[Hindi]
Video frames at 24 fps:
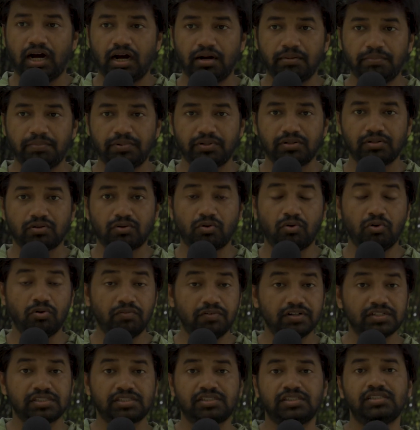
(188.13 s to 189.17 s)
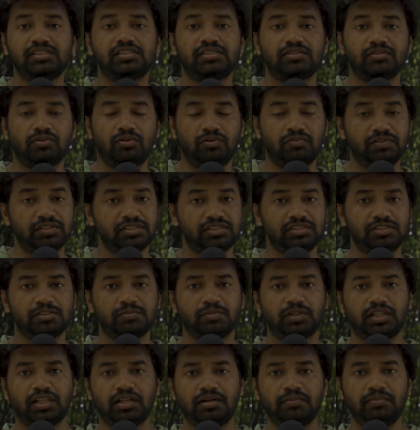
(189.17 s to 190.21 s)
अब ओवरसीज़ ओवरसीज़
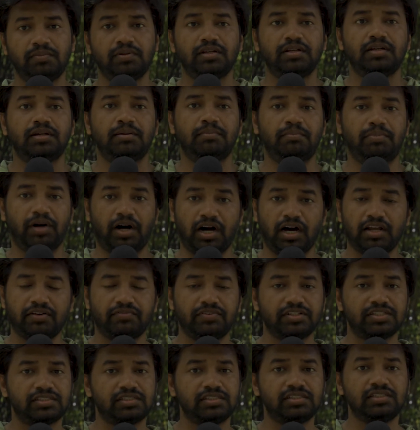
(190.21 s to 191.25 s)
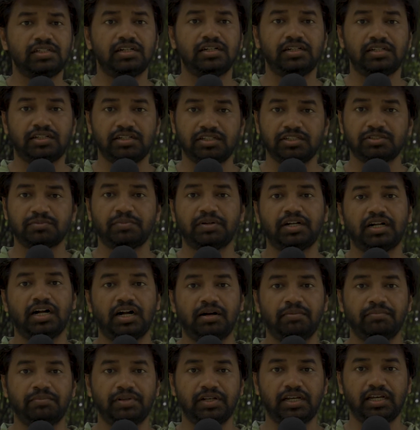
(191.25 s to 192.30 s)
मतलब बाहर वेस्टर्न कंट्रीज़ में
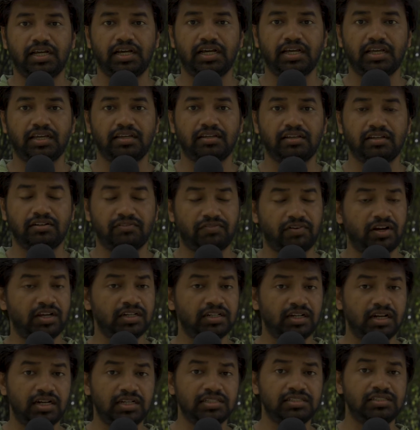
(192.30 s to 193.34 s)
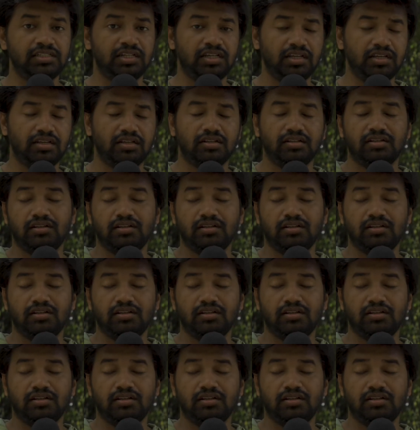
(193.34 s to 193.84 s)
काम मिल रहा है इरफान खान जी